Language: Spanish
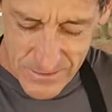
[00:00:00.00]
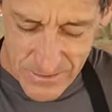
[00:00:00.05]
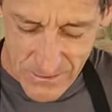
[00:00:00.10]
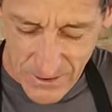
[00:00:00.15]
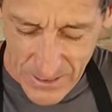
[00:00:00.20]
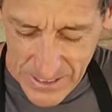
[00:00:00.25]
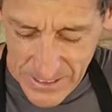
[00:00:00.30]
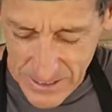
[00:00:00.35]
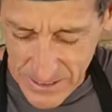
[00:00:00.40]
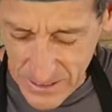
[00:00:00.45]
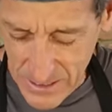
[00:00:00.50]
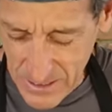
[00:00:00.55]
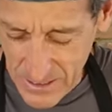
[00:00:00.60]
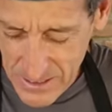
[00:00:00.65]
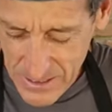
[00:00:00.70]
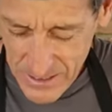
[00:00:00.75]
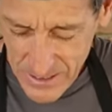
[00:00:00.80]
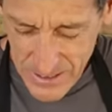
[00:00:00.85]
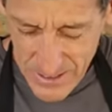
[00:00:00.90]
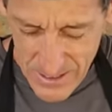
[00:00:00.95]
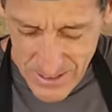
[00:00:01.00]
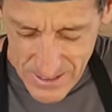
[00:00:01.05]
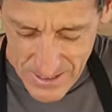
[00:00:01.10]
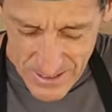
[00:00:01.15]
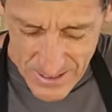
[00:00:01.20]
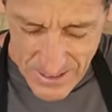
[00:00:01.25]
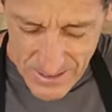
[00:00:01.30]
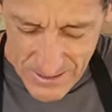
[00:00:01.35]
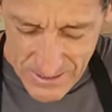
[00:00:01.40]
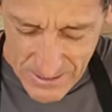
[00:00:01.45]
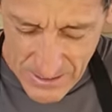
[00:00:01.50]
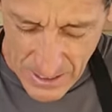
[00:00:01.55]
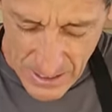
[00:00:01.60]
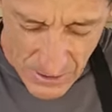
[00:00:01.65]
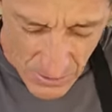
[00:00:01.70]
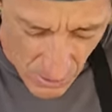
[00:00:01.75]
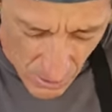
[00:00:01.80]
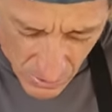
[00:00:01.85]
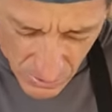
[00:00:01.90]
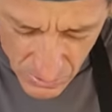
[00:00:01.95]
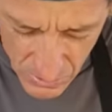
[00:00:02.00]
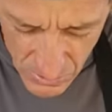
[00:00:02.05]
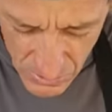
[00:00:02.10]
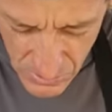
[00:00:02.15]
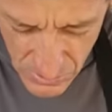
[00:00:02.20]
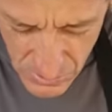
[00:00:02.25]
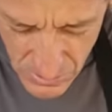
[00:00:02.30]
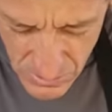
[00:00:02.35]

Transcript: ¿Cuál es ese? La Inomoto, pues. loco.